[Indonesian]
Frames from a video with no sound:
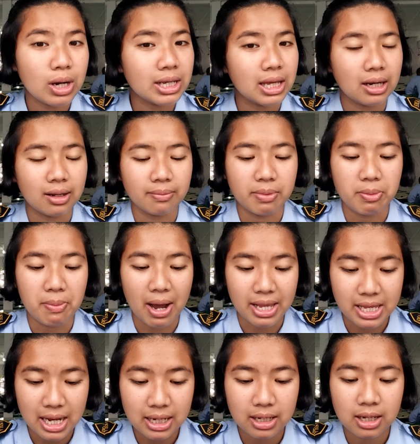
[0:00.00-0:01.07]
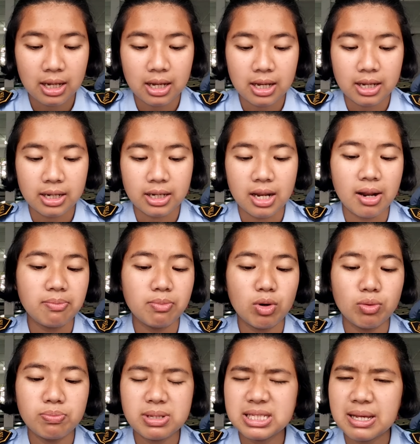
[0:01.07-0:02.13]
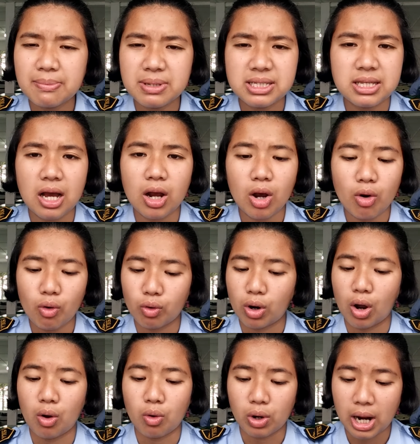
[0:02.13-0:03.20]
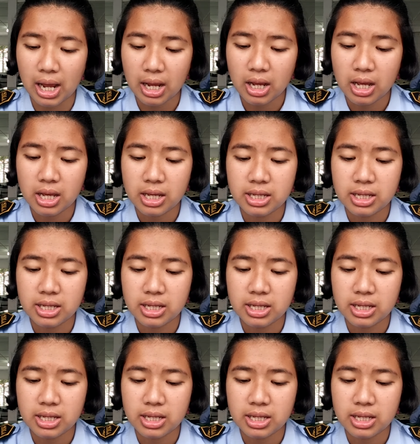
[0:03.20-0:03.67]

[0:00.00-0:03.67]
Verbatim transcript: uang yang lebih banyak, dan belum bisa menjangkau orang-orang